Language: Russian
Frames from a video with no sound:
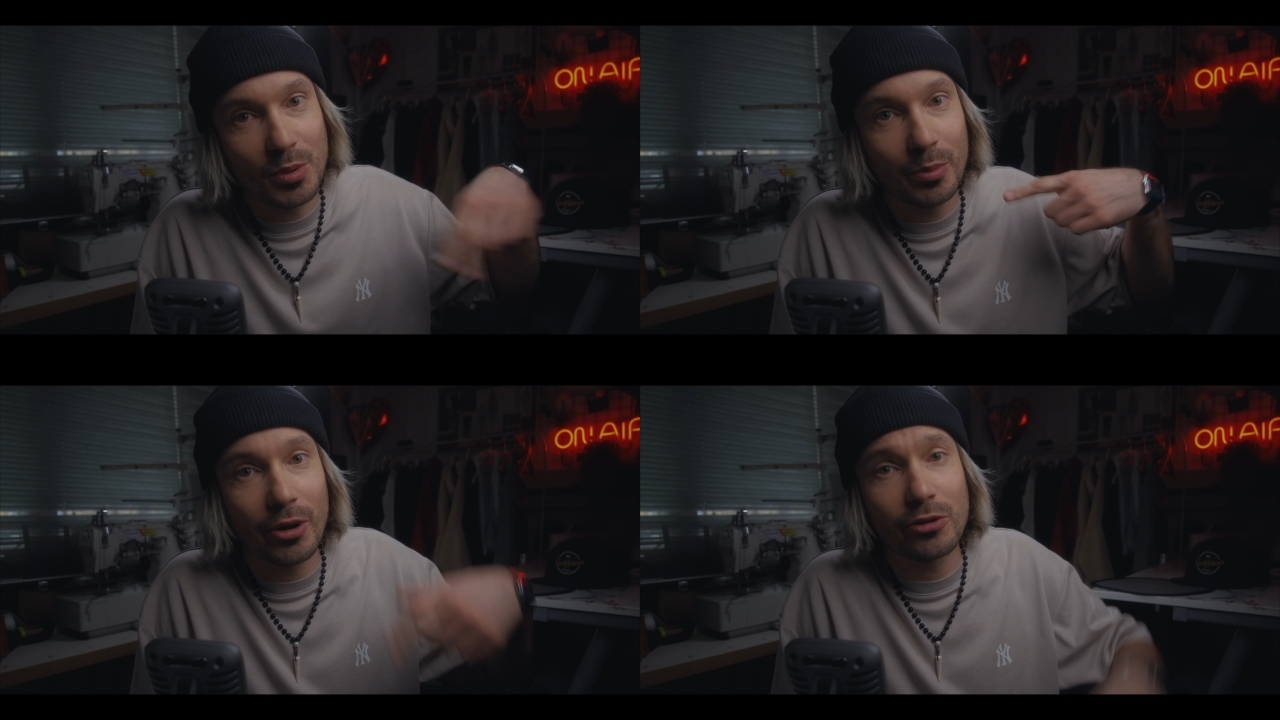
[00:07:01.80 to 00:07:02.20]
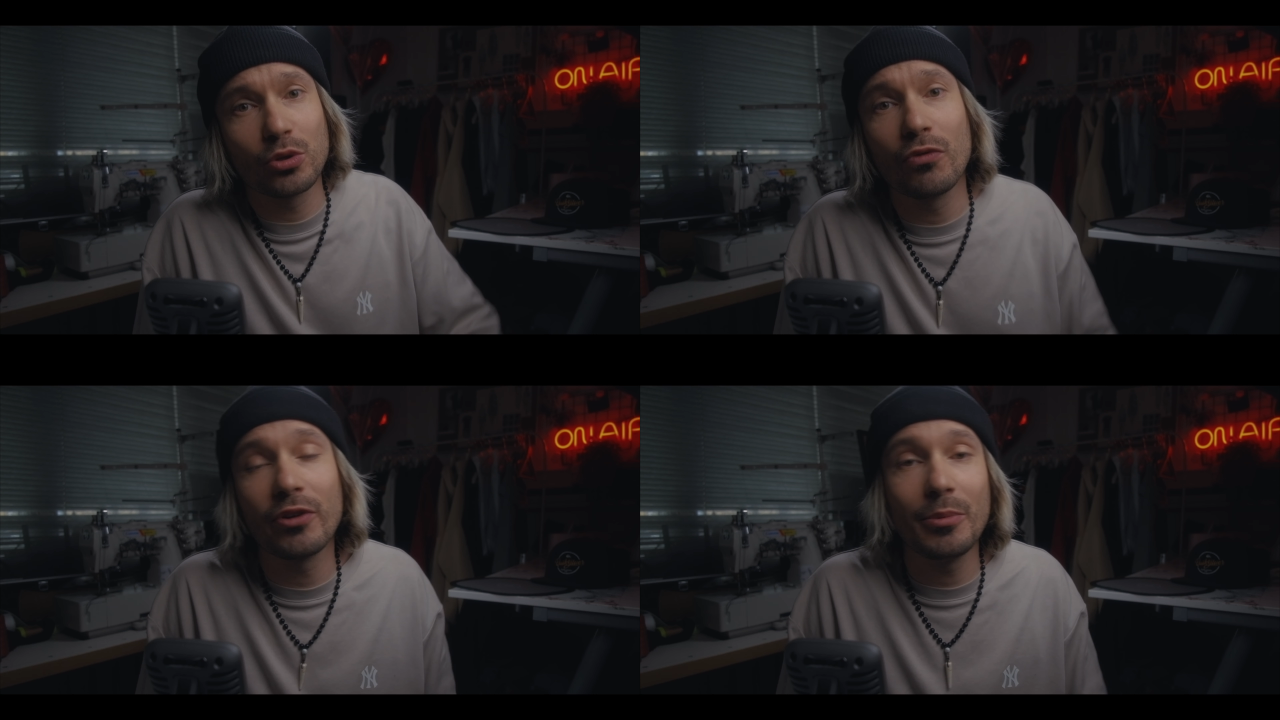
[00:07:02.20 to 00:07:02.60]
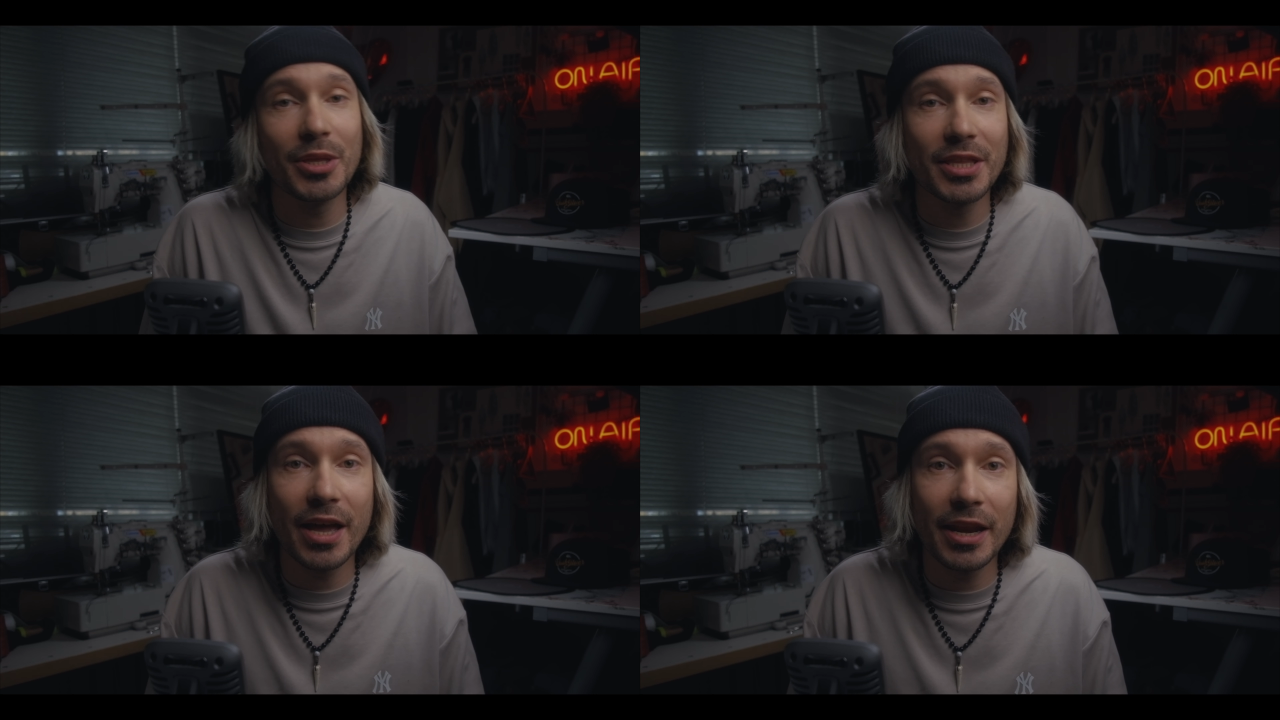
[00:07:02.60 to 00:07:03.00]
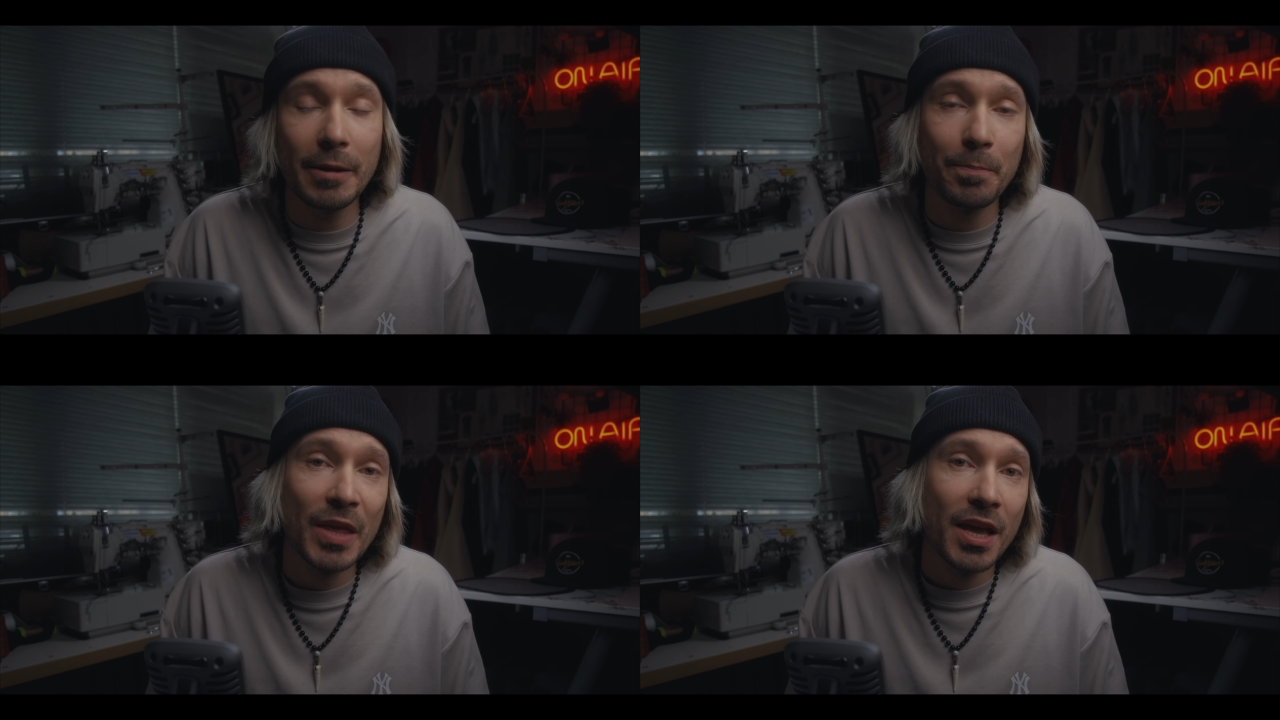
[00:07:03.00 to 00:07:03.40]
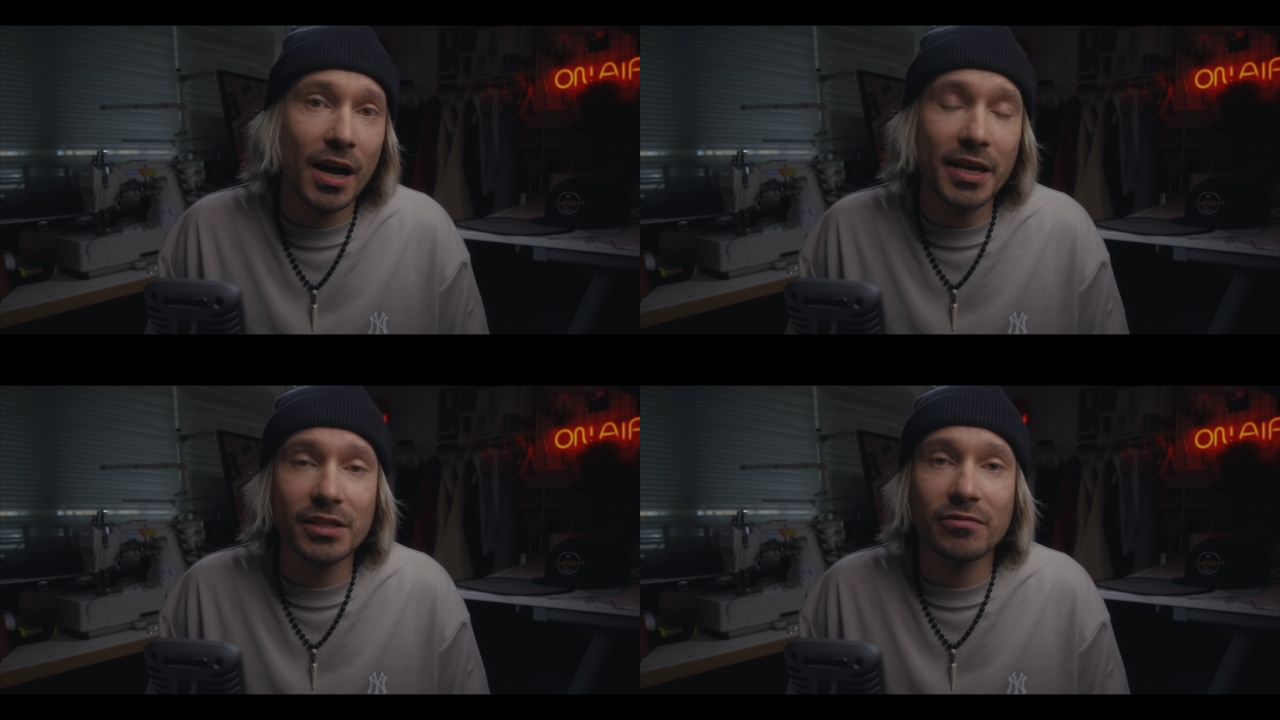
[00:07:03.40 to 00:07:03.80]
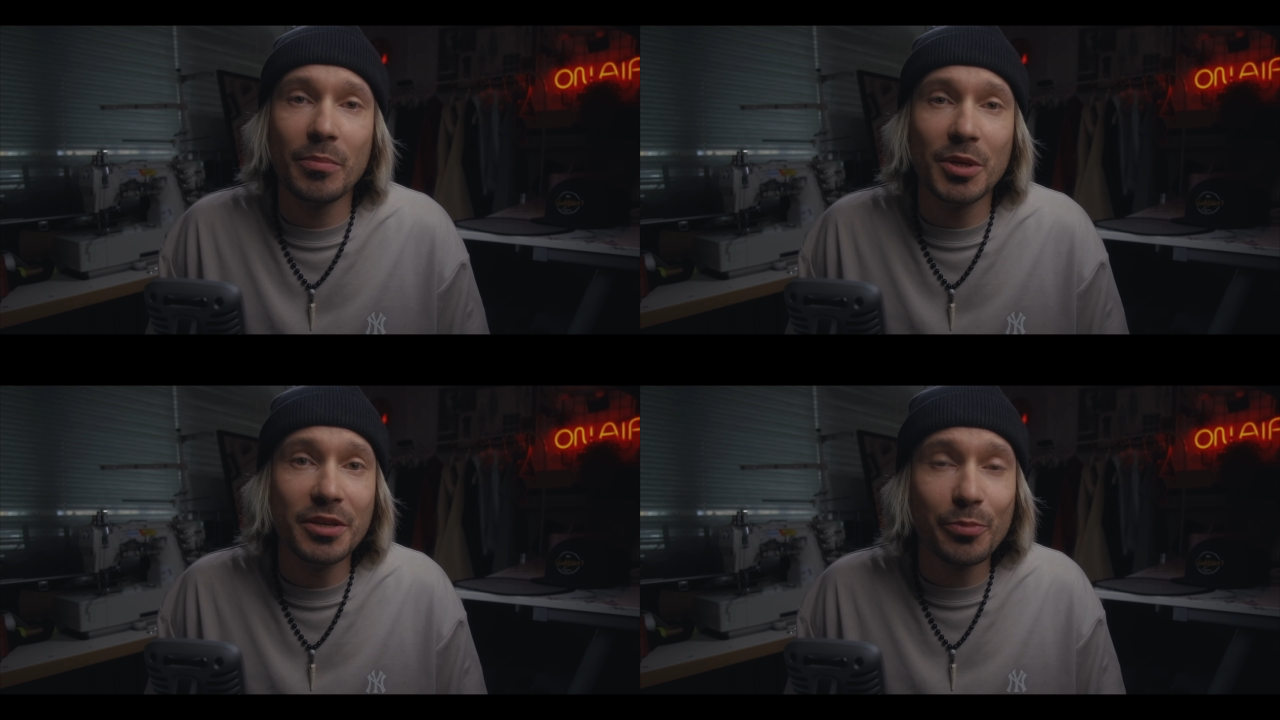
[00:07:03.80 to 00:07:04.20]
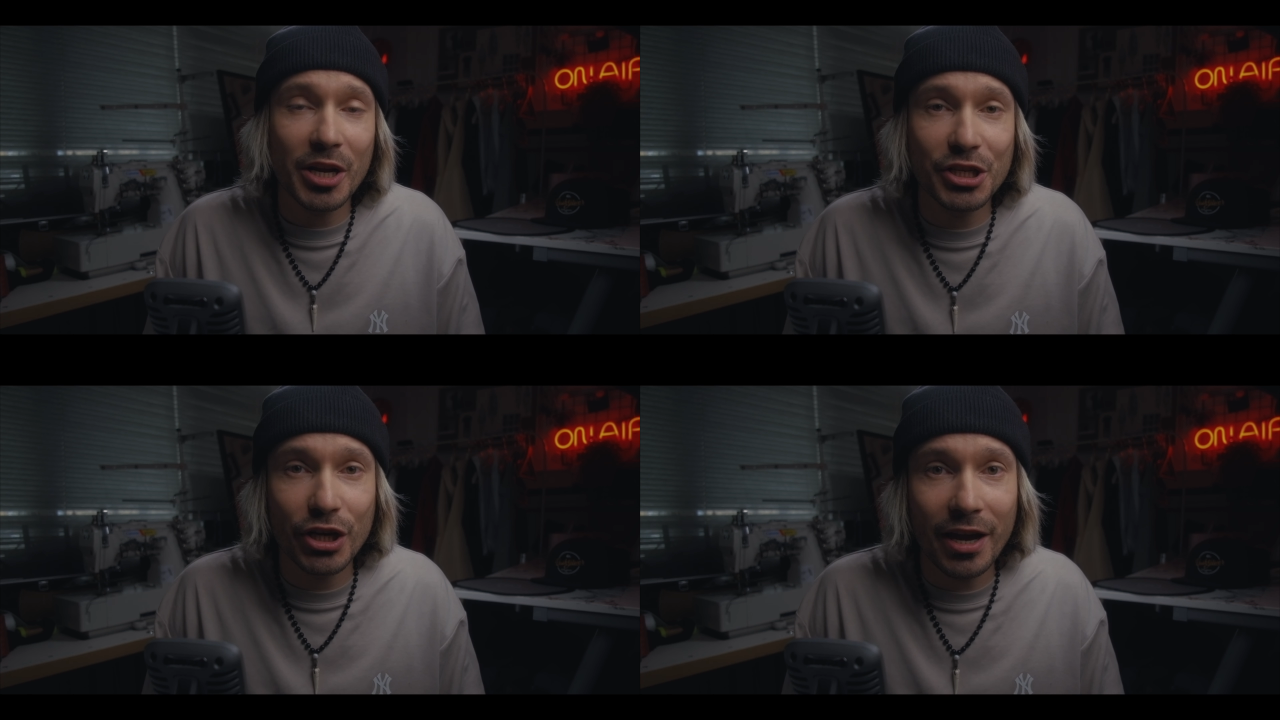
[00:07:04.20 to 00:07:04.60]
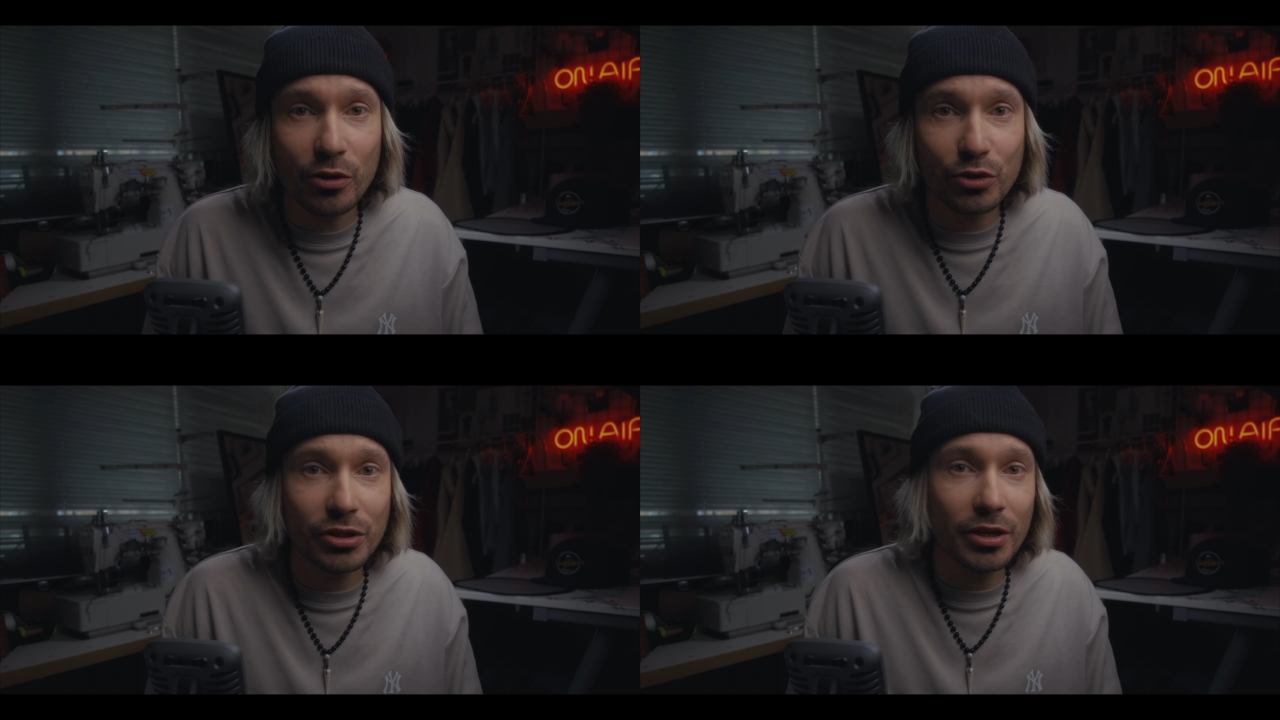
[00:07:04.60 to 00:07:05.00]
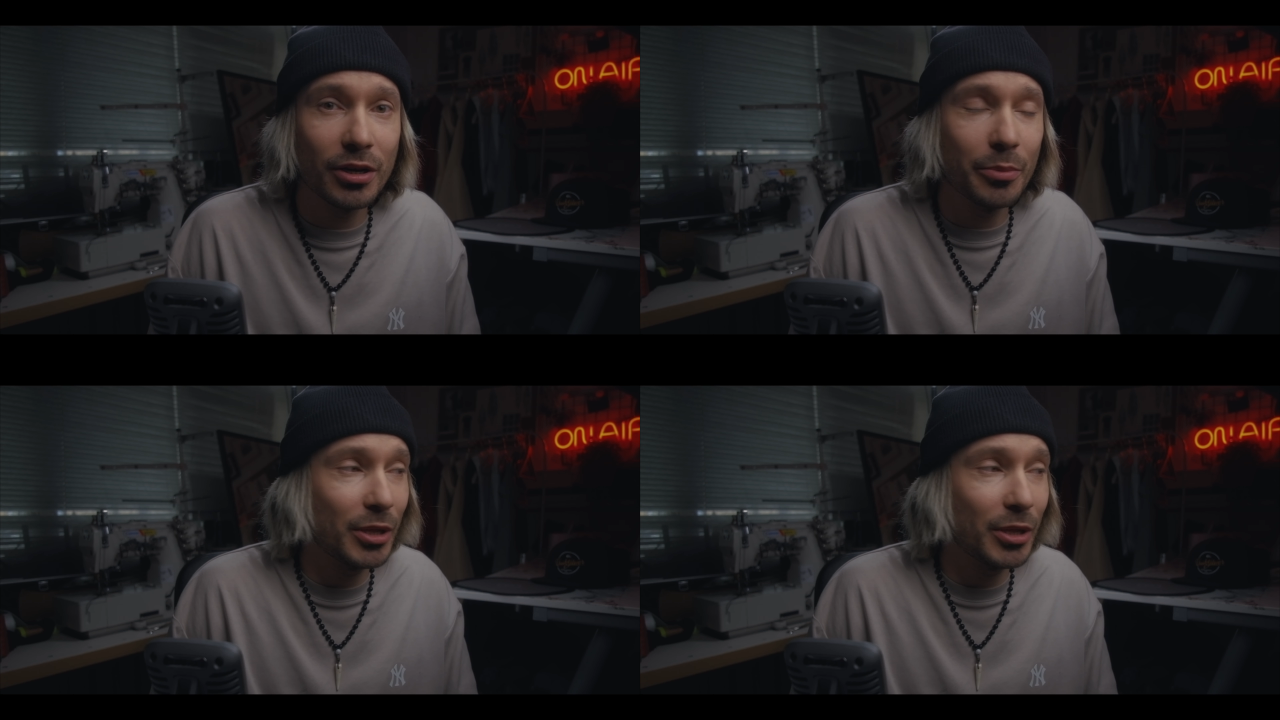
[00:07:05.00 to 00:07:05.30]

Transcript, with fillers: мне пару слов в комментарии. А я с вами не прощаюсь, а,